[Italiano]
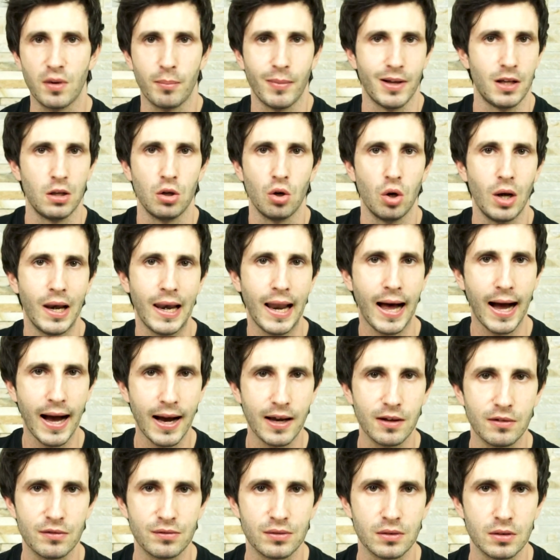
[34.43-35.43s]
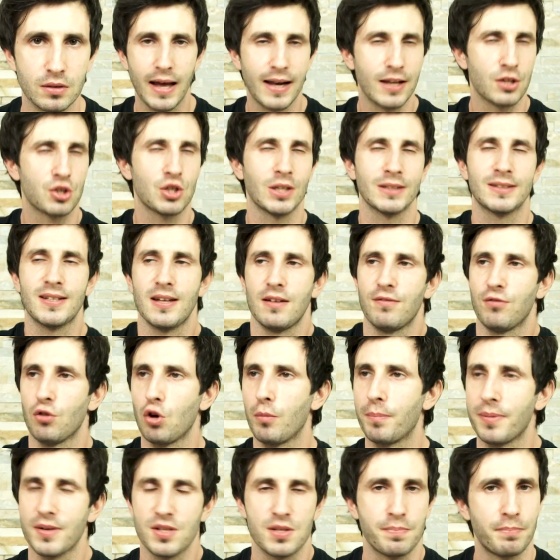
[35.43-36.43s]
è meglio in live Eh le chat
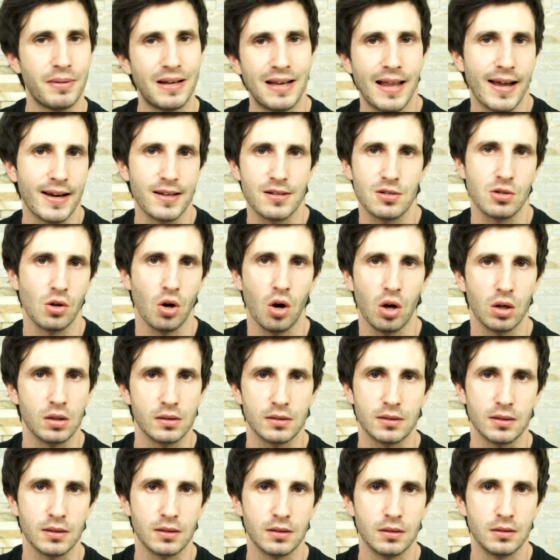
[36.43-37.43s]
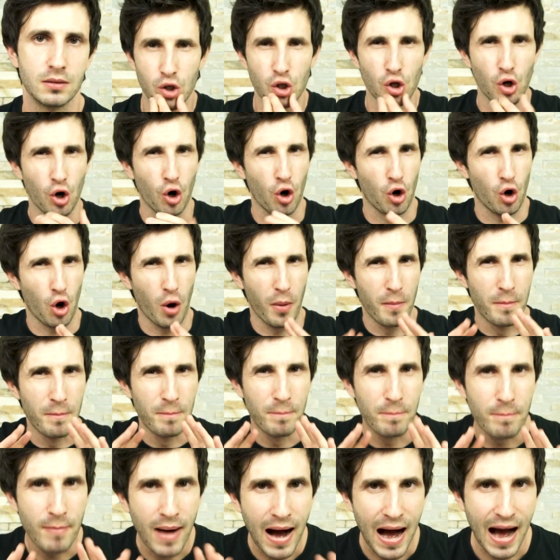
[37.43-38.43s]
servono per spillare soldi Io non ho
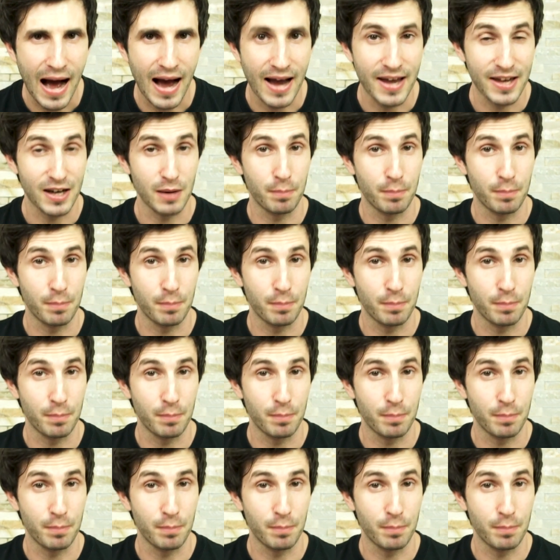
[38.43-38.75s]
mai,